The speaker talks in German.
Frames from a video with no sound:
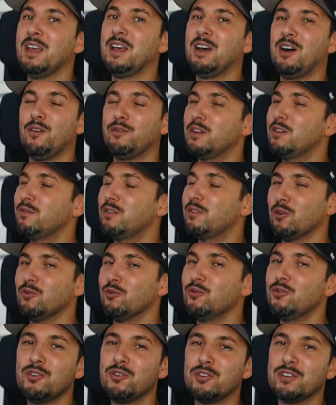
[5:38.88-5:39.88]
auf jeden Fall
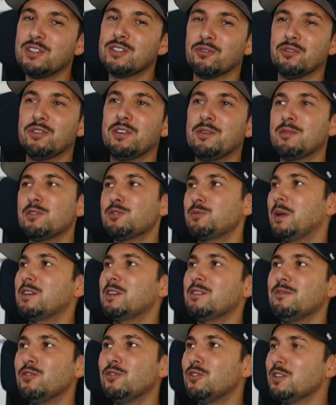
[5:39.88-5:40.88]
unnötig und
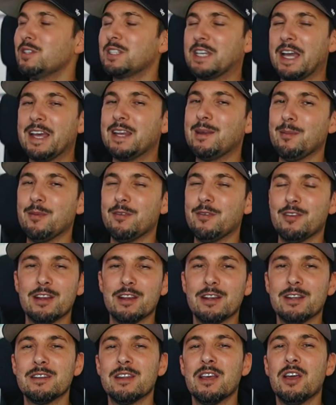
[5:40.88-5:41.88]
dementsprechend würde ich keine
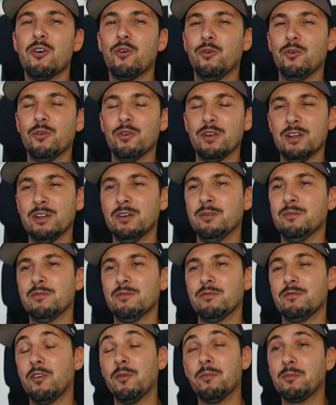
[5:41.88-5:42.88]
empfehlen. Und, ähm,
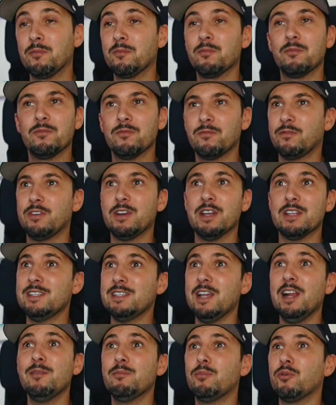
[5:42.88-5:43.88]
vom
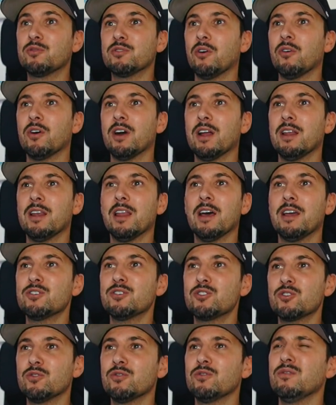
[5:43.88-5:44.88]
finanziellen Punkt auch allein
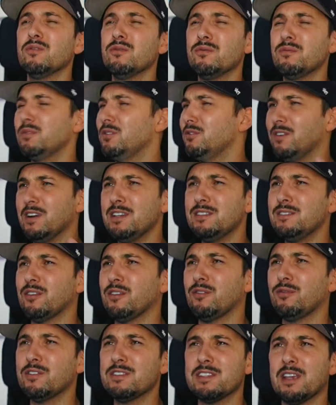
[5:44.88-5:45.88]
schon. Und ich weiß nicht,
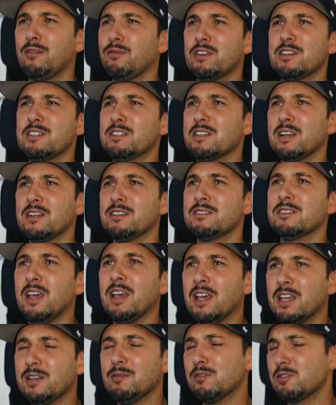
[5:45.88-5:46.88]
ich finde es einfach nicht nice.
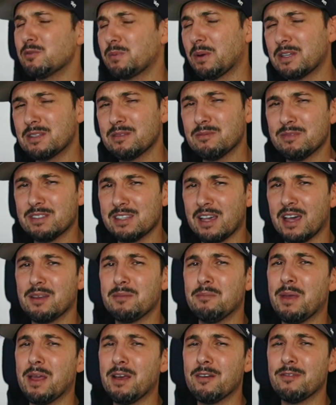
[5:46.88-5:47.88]
Dementsprechend
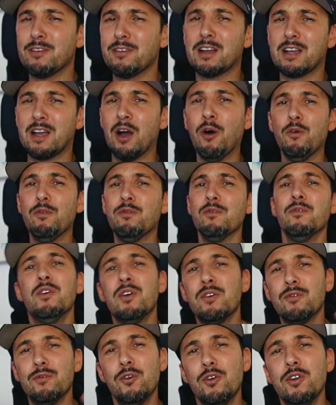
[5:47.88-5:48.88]
Sachen mehrfach kaufen
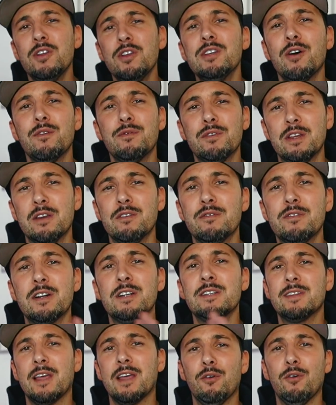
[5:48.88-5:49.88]
würde ich auf jeden
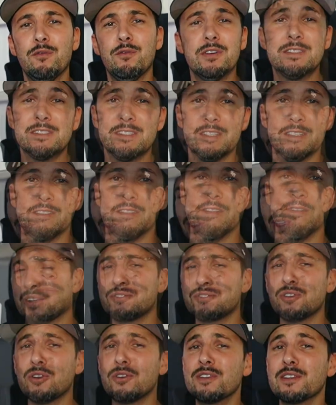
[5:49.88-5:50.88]
Fall drauf verzichten.
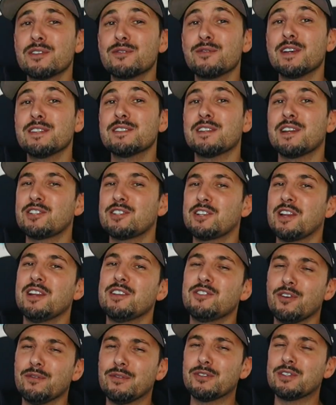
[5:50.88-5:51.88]
So Leute, das war's an der Stelle.
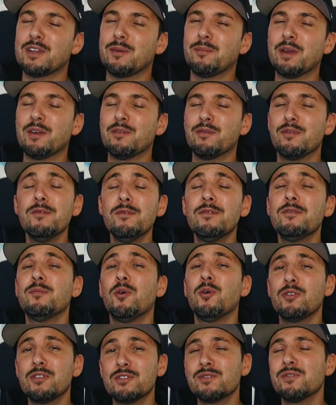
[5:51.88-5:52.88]
Ich hoffe, euch haben meine fünf
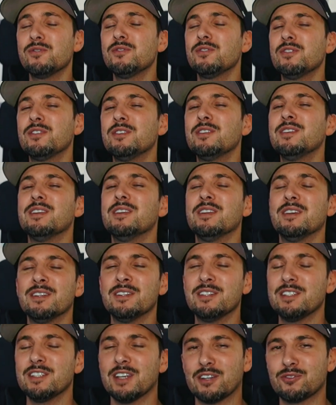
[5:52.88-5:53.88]
Modesünden, äh,
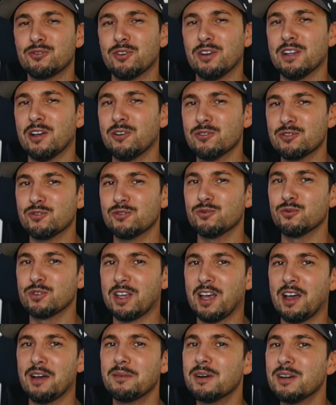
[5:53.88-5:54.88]
die ich aktuell rausgesucht
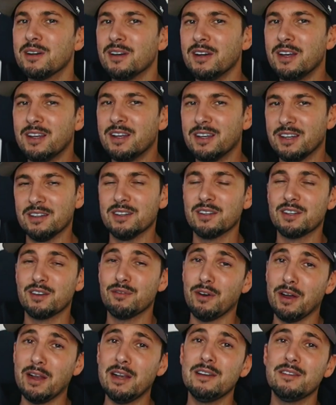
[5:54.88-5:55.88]
habe, äh,
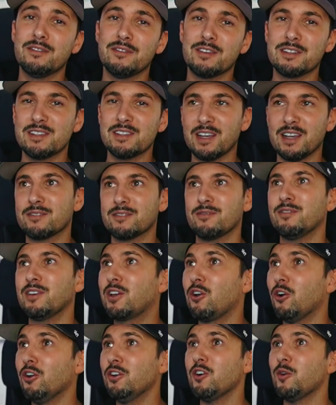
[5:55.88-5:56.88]
gefallen. Wie gesagt, wir
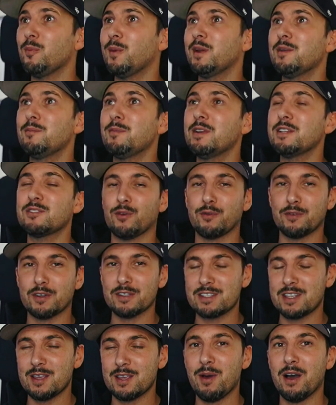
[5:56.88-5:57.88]
können auch mal demnächst auf
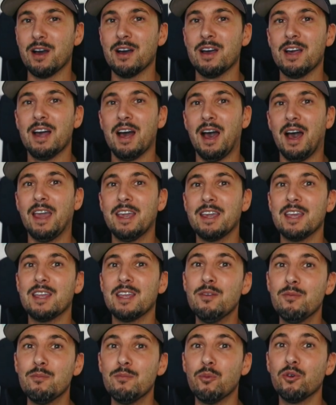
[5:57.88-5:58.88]
das Thema
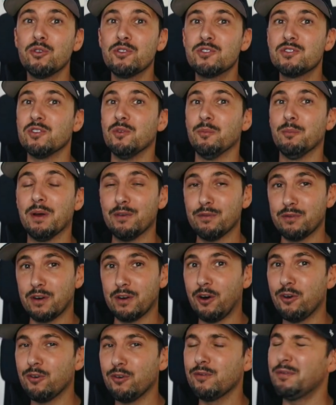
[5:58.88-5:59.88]
eingehen. Modesünden bei
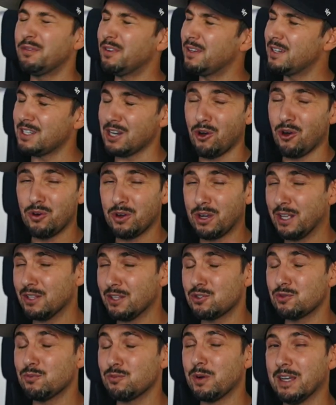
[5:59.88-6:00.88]
Frauen finde ich auch ein
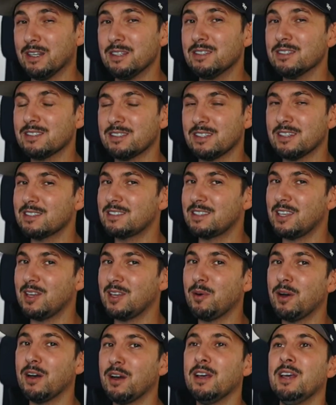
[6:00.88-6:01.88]
ganz super interessantes
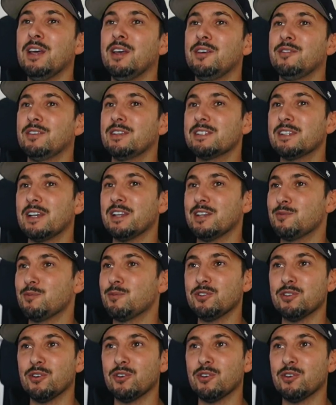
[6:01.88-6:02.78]
Thema. Wie gesagt, ich möchte auch